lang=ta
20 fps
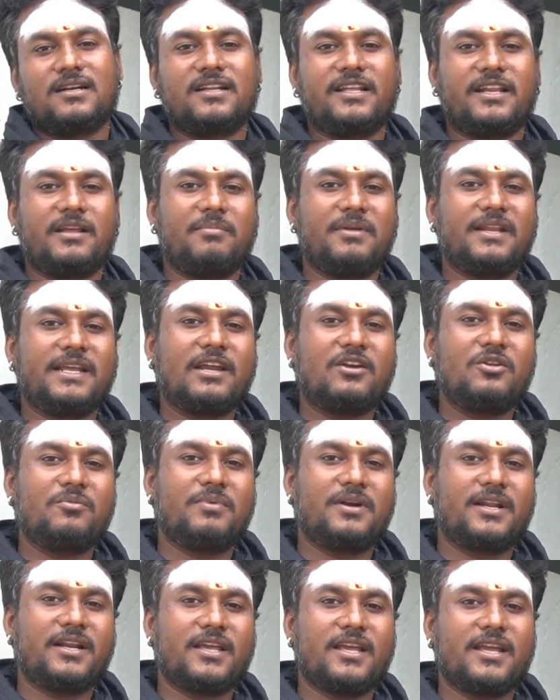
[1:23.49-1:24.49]
நிறைய பேர்
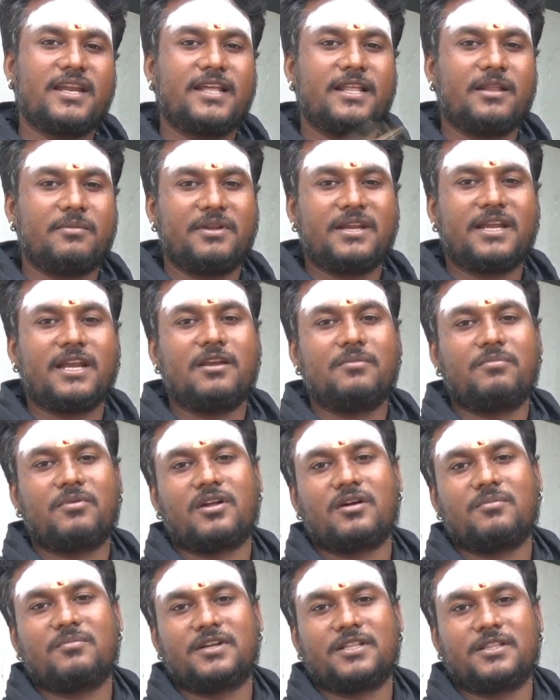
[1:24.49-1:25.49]
கேள்விப்பட்டிருக்கீங்க நிறைய பேர்
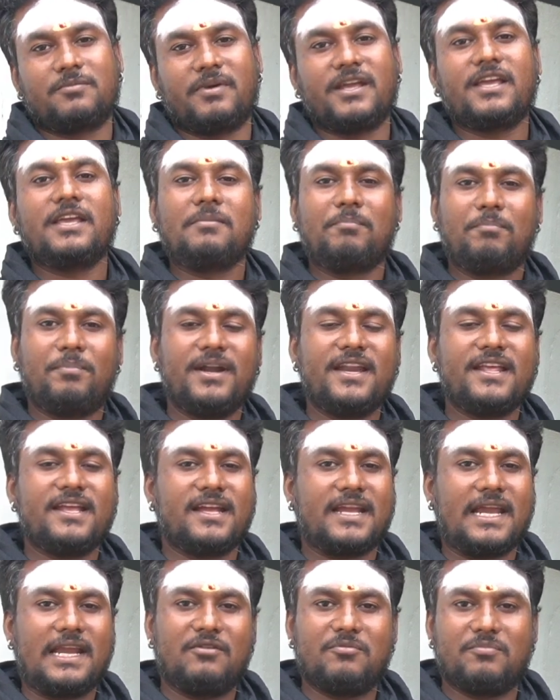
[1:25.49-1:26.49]
கேள்விப்படாமல் இருப்பீங்க இப்போ
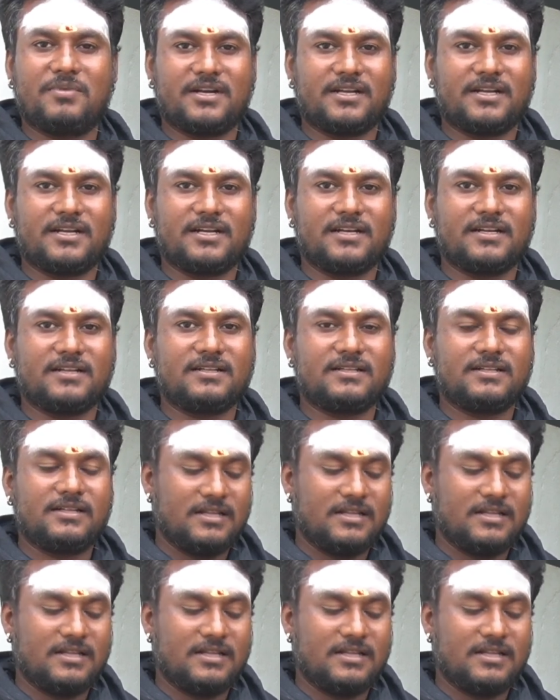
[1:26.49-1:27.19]
நீங்கள் கேள்விப்பட்டிருக்கீங்க